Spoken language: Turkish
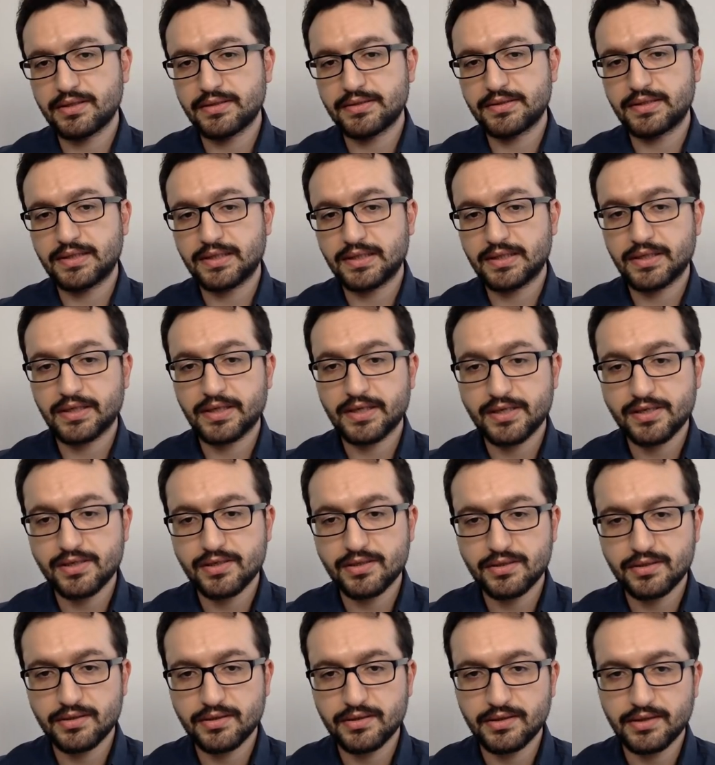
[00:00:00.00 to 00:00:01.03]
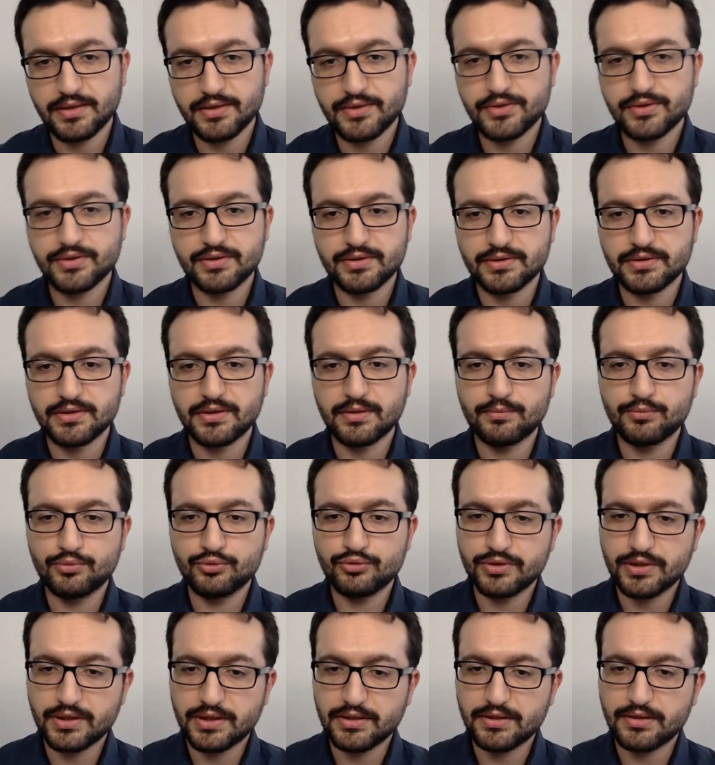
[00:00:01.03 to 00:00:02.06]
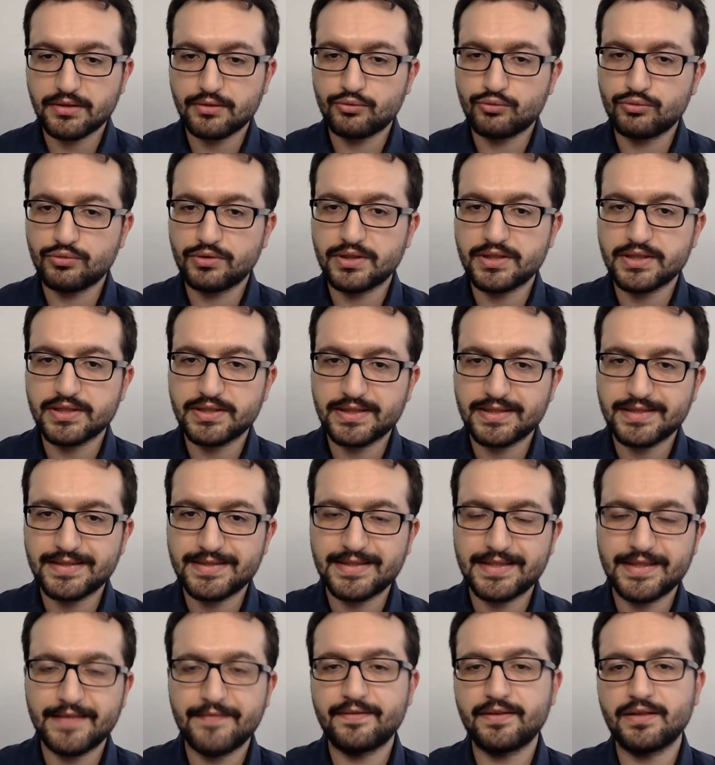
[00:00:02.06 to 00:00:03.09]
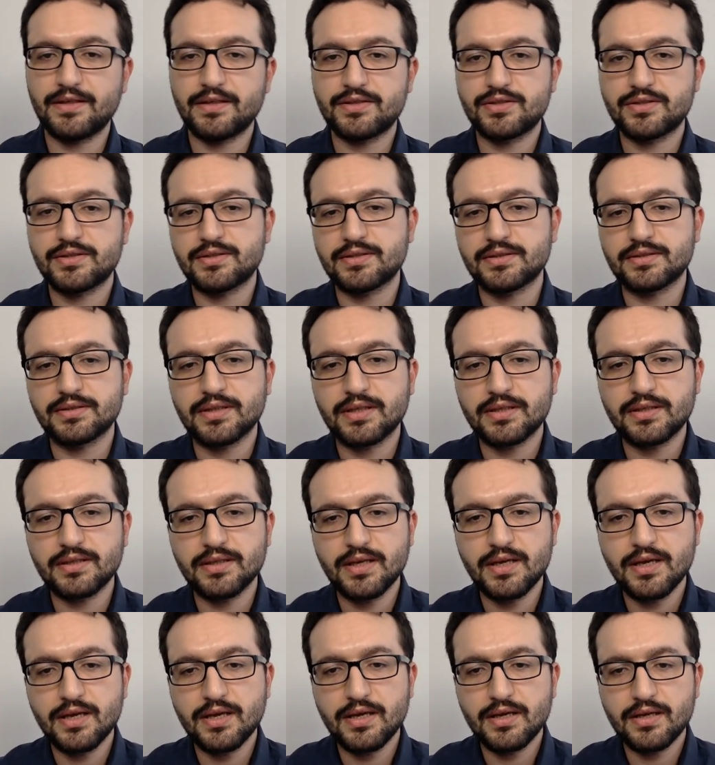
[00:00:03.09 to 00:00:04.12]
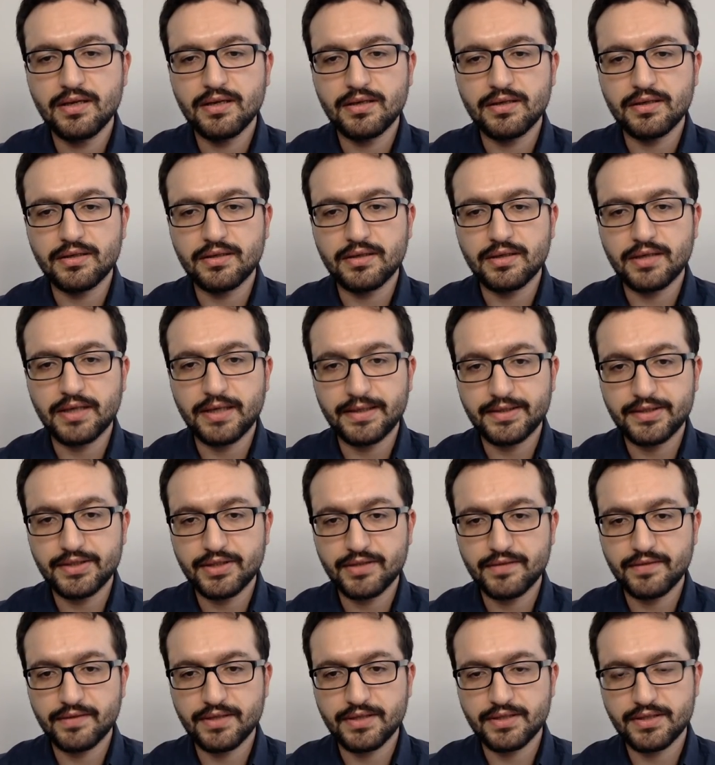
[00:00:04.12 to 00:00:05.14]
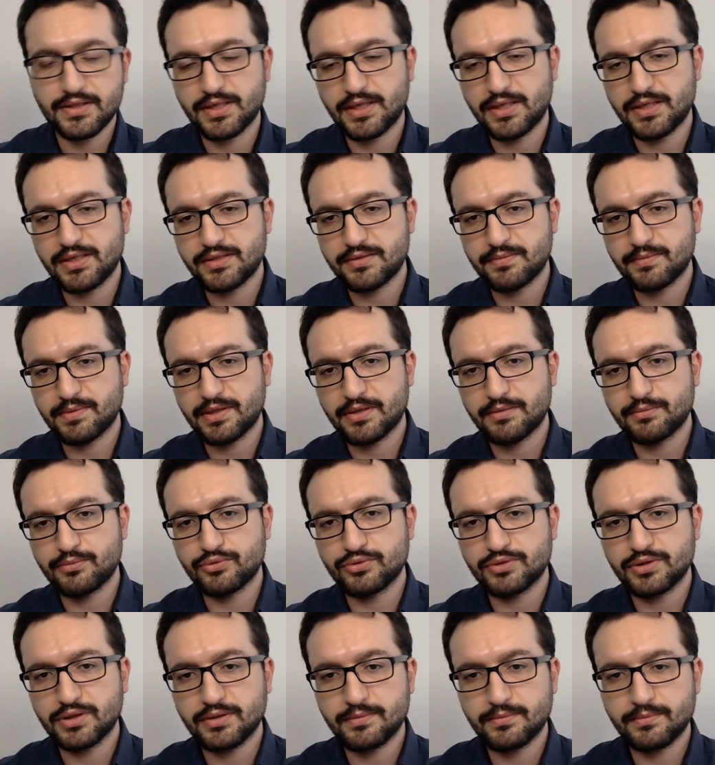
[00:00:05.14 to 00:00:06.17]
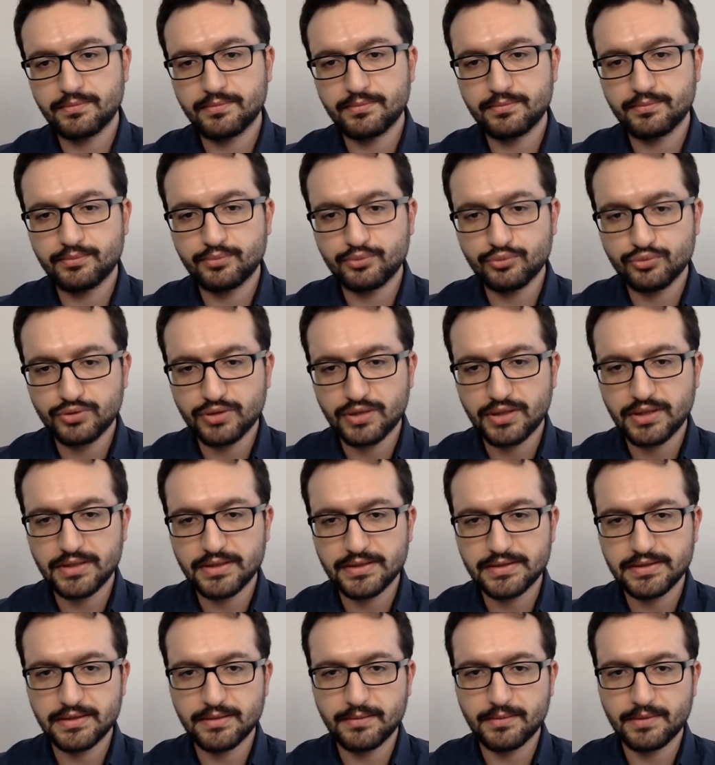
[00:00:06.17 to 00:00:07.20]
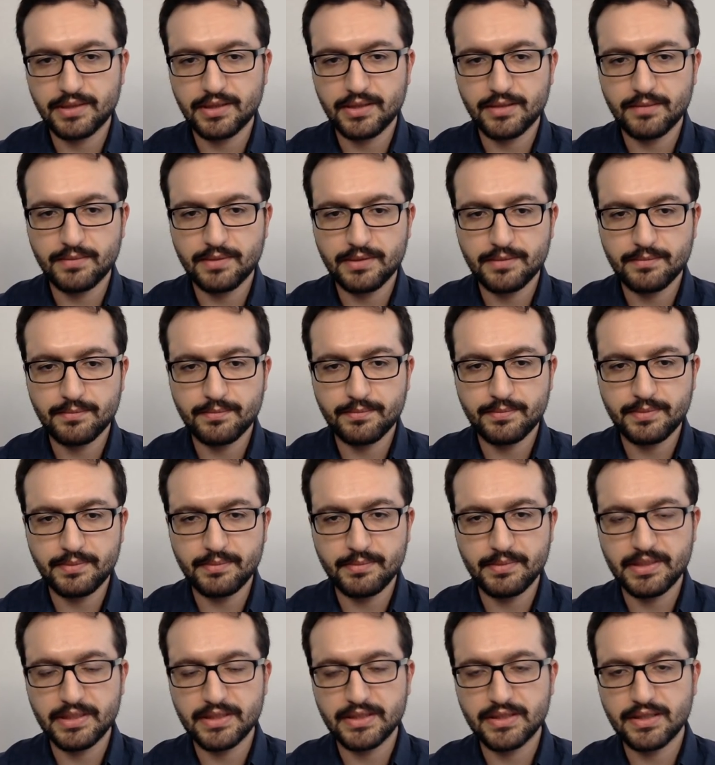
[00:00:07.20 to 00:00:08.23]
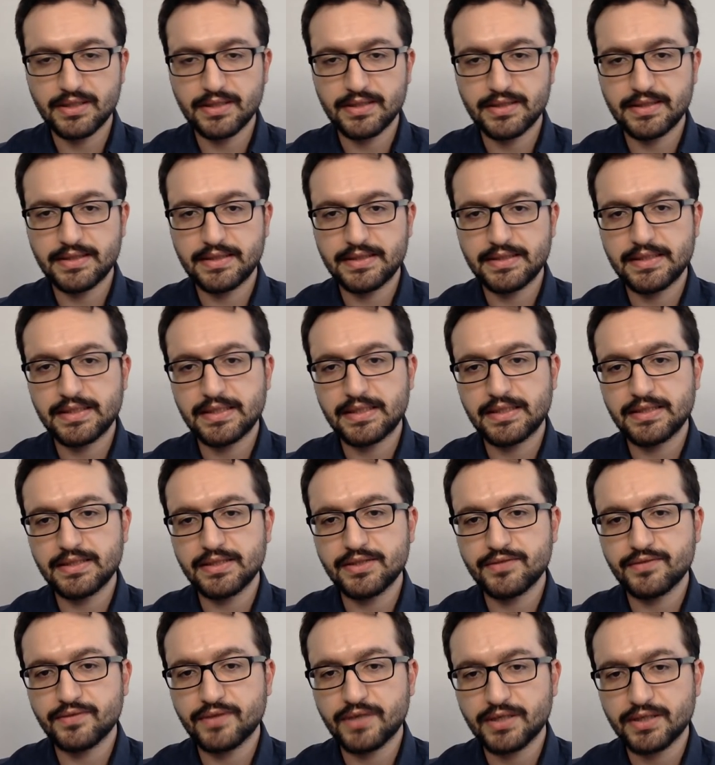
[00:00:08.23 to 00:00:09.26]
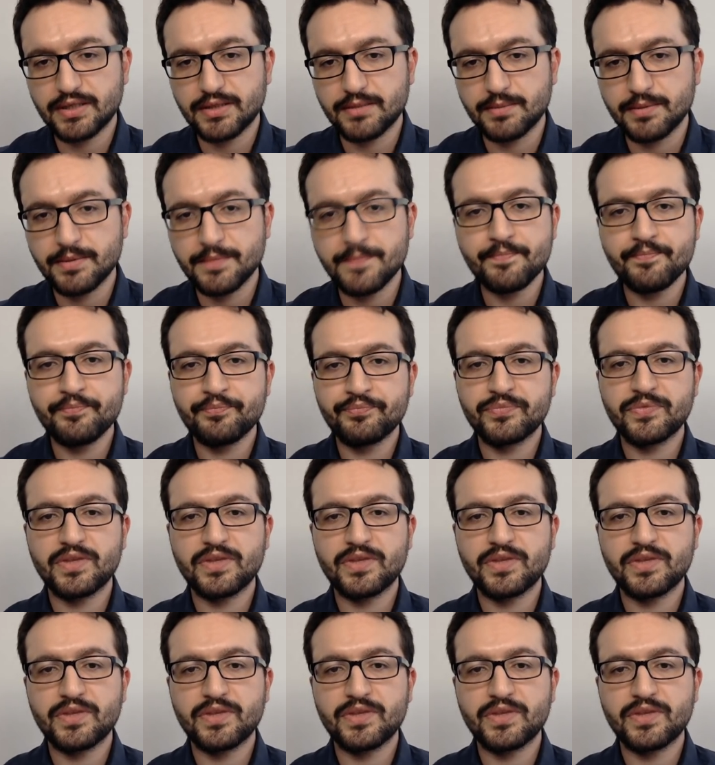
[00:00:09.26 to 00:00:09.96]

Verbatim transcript: kadın erkek eşitliği açısından, bugüne kadar ulaşılan seviye açısından ee, endişe verici gelişmeler bunlar. Bu salgınla beraber bir miktar geriye gidiş var gibi.